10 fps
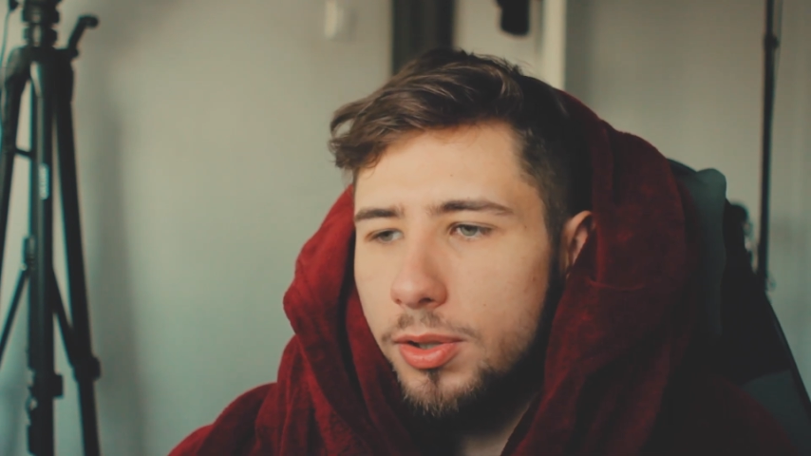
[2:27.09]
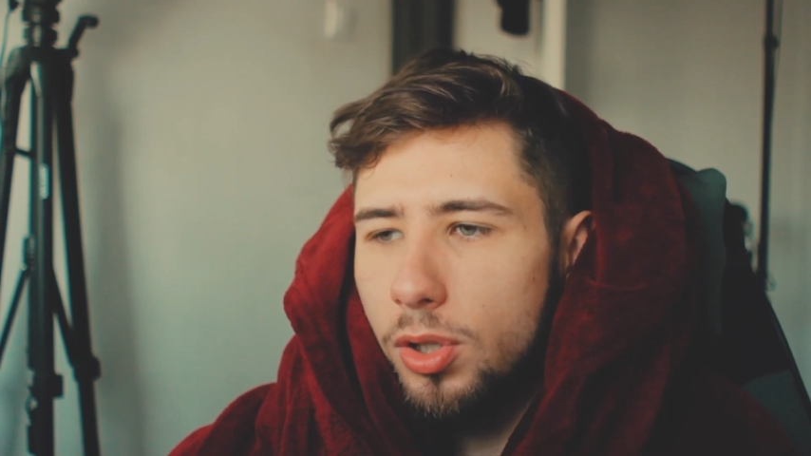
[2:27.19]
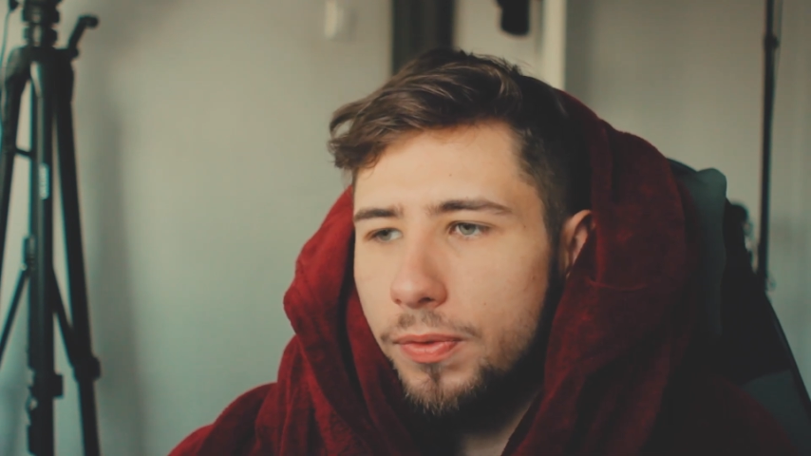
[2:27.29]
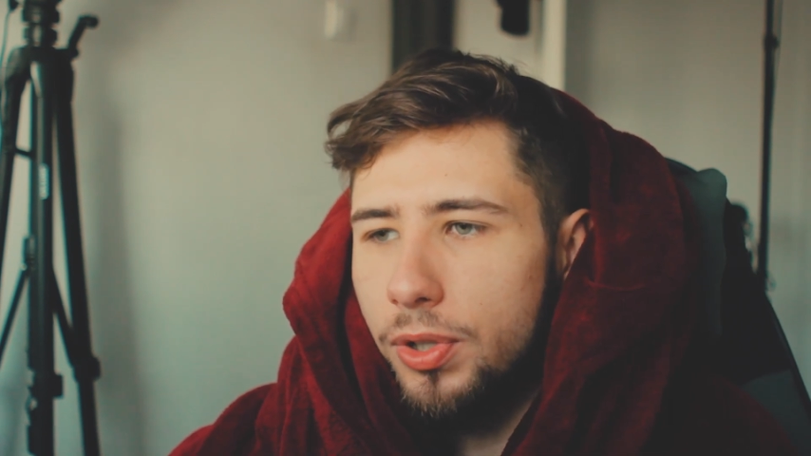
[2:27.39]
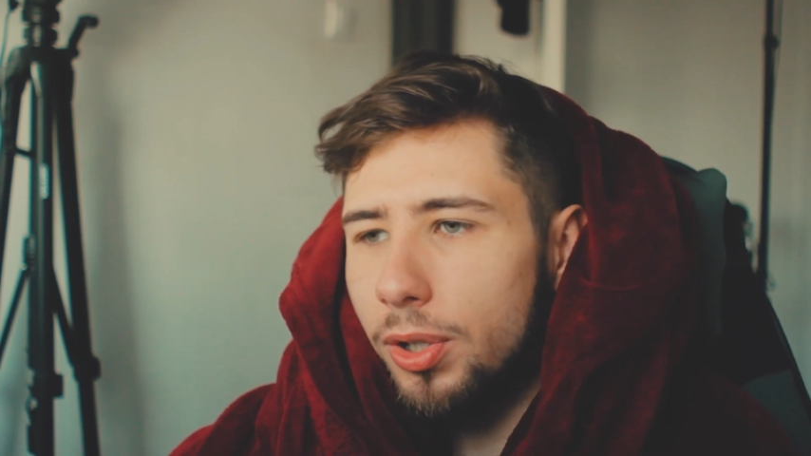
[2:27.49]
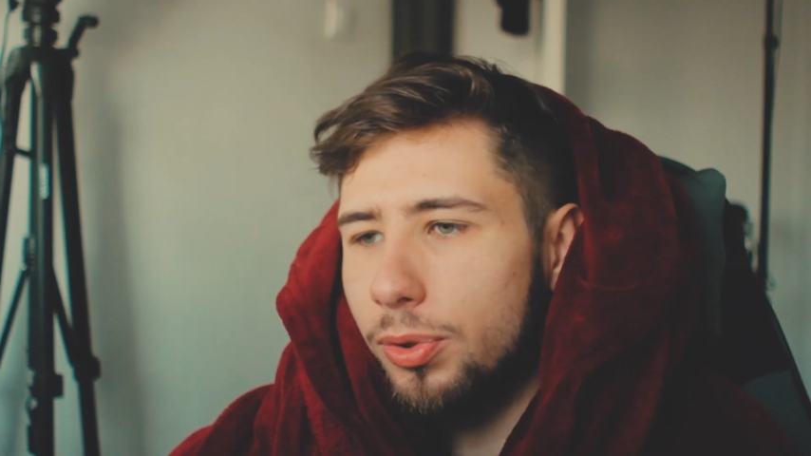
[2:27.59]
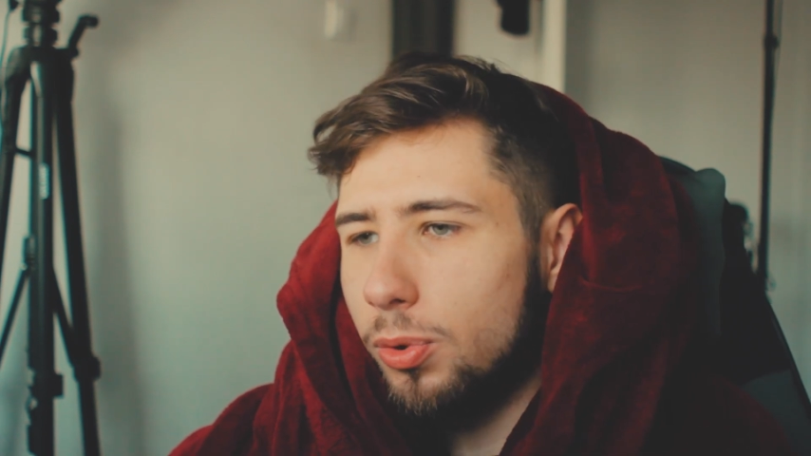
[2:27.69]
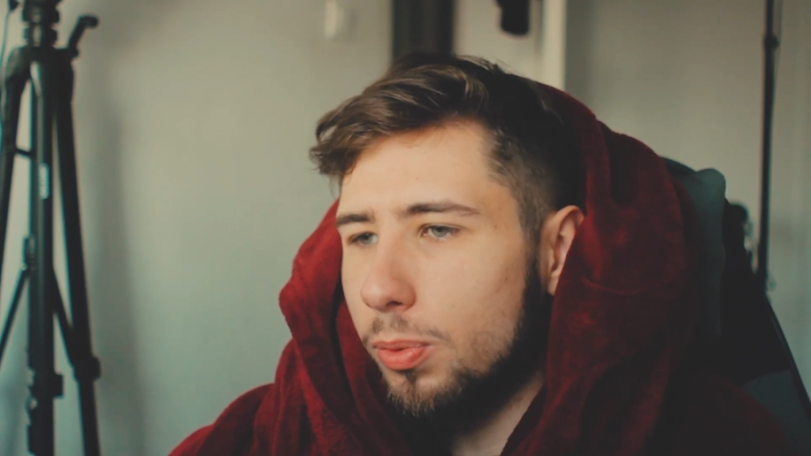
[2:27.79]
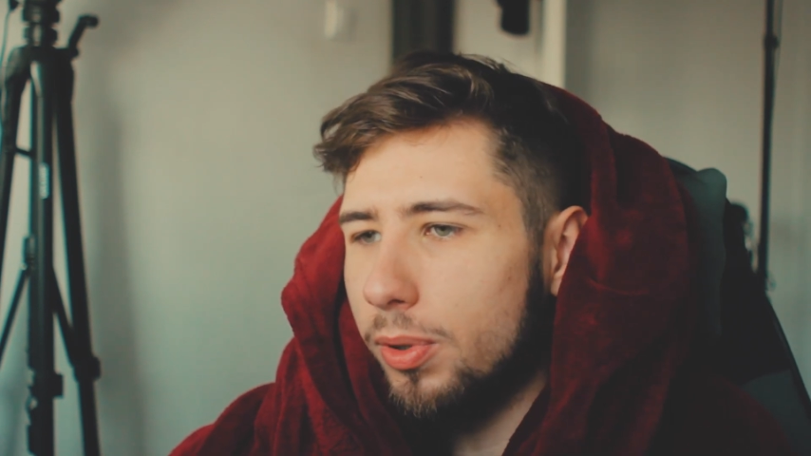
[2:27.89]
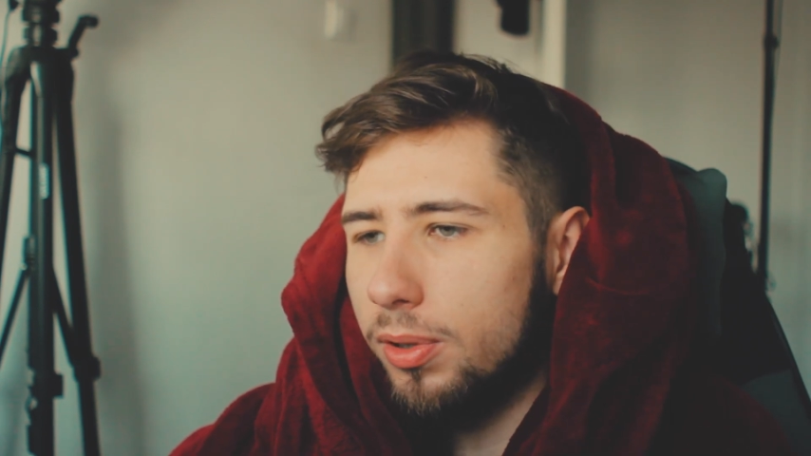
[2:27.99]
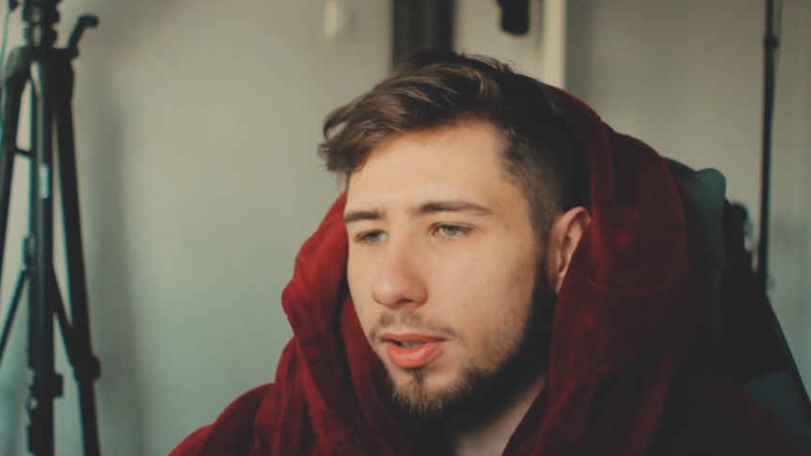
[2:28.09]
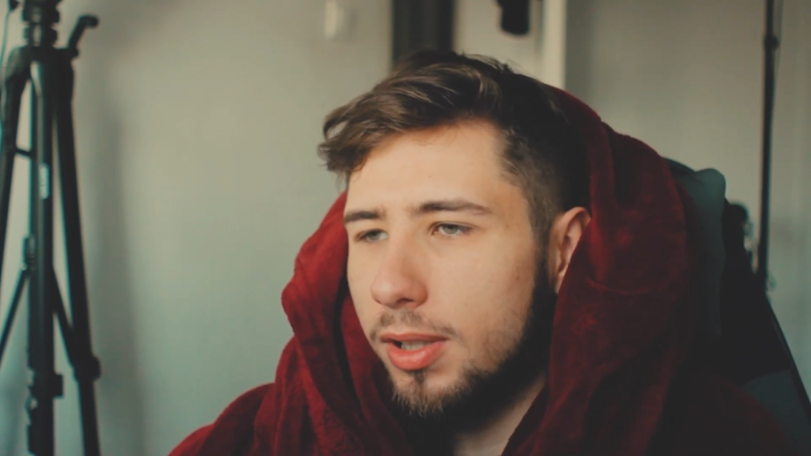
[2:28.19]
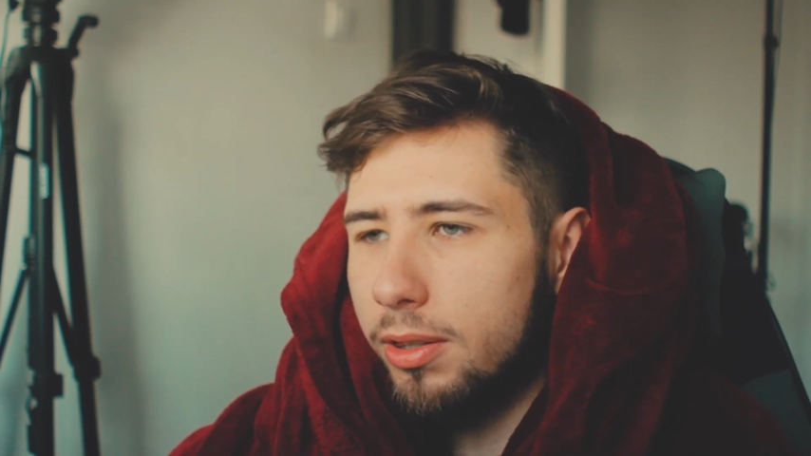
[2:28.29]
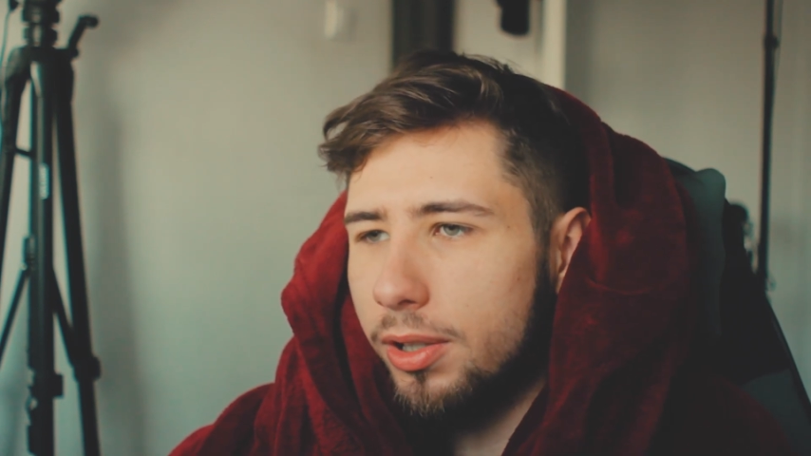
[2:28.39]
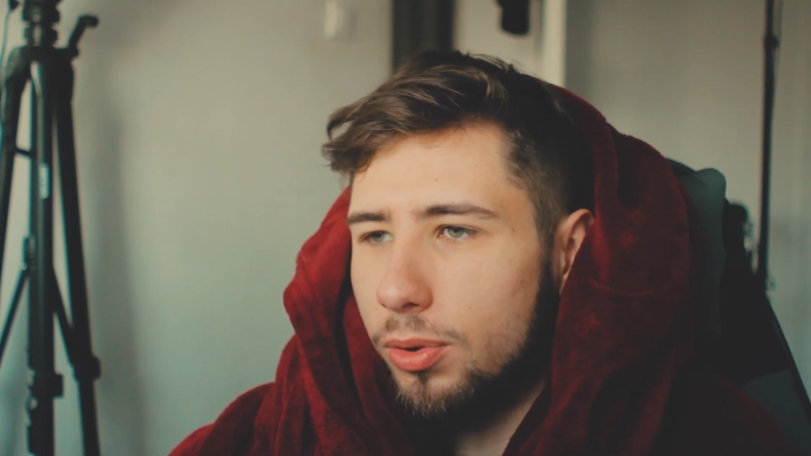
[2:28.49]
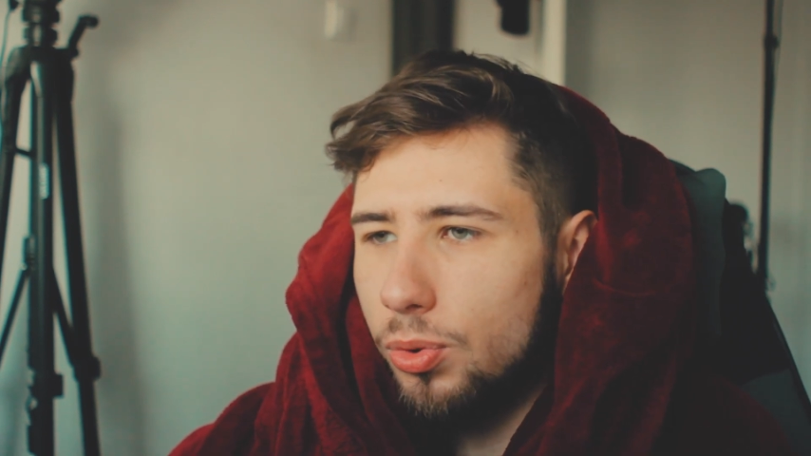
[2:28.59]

co w środku, bo dla tych,